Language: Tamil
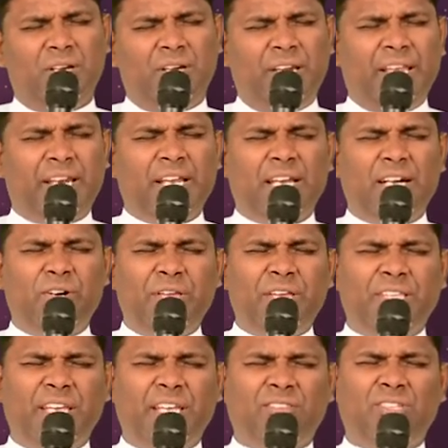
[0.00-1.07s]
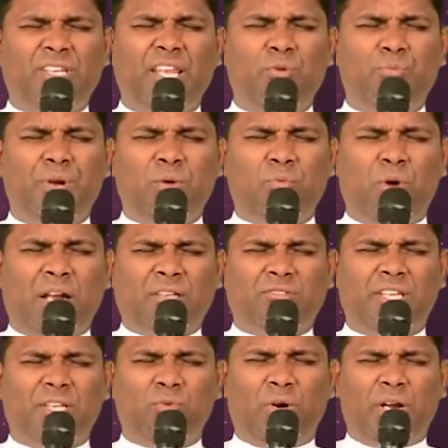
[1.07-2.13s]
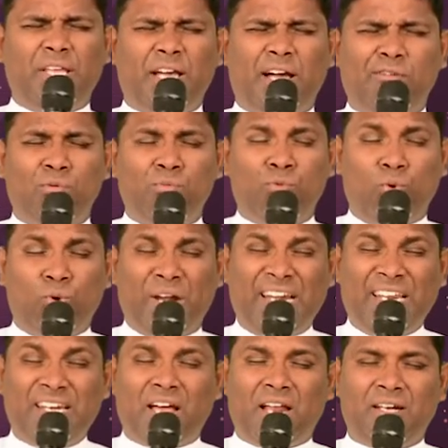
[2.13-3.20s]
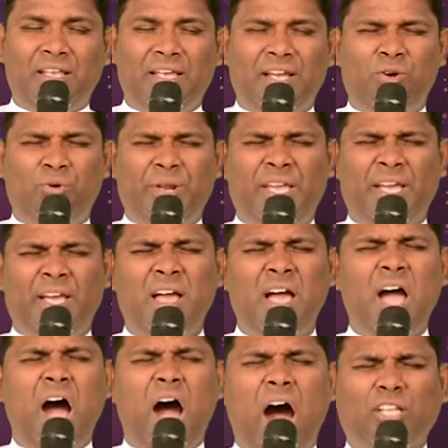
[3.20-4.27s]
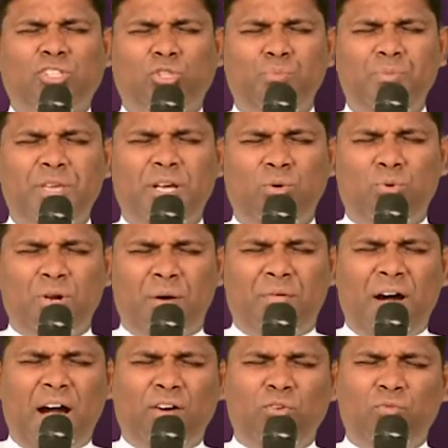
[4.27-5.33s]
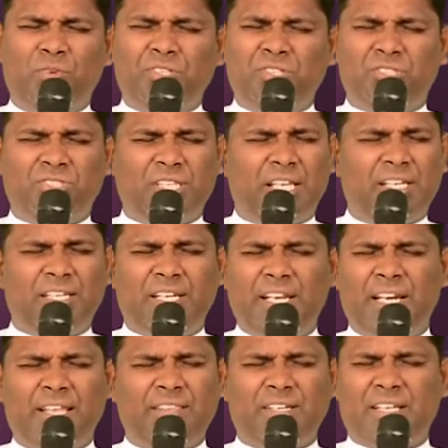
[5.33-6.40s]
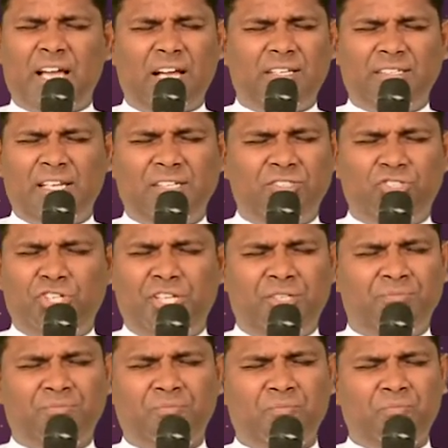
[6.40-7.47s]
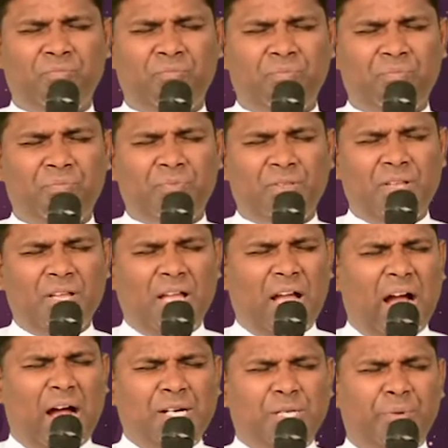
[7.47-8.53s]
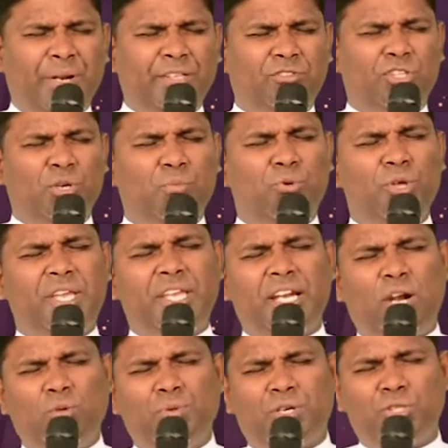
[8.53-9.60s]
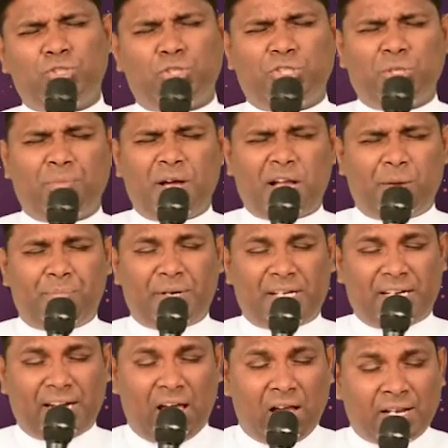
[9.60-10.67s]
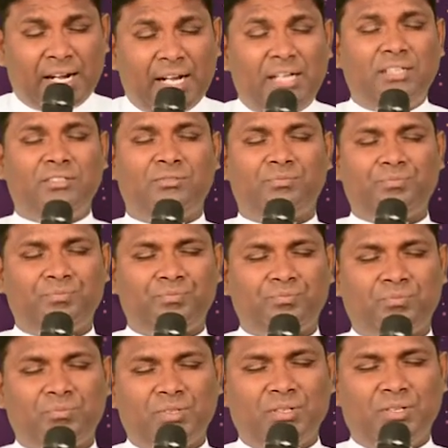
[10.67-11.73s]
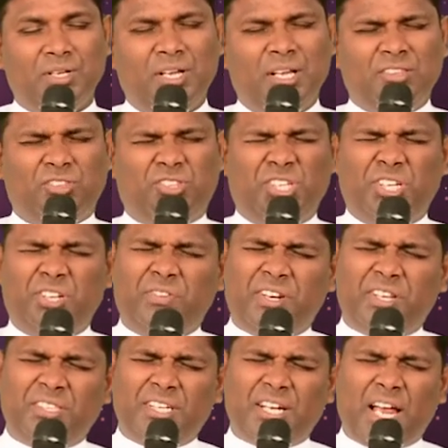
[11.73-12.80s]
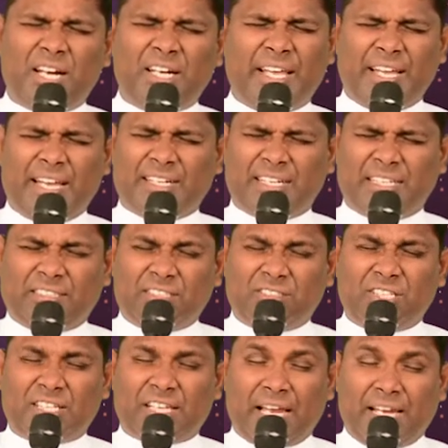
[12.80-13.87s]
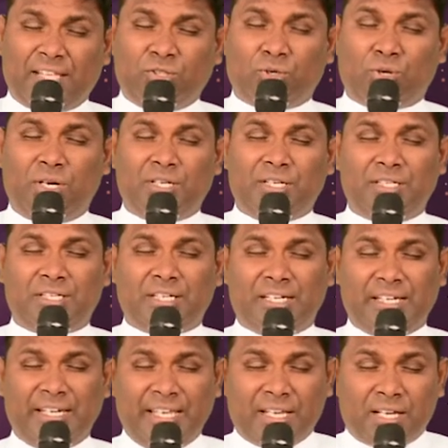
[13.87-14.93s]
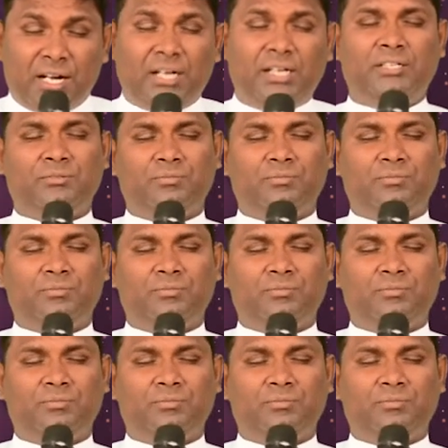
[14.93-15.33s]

நீர் எங்களுடைய இதயத்திலே உங்களுடைய வார்த்தையின் வழியாகவும் உடலினால் எங்களுடைய ஆத்மீக உணவாகவும் வந்து சேருகிறீர் அதற்காக நன்றி ஆண்டவரே திருமுழுக்கினால் உமக்கு சொந்தமாக்கப்பட்ட நாங்கள் திருவிருந்தினால் எங்கள் இரத்தத்தில் கலந்து கொள்ளுகின்ற நீங்கள்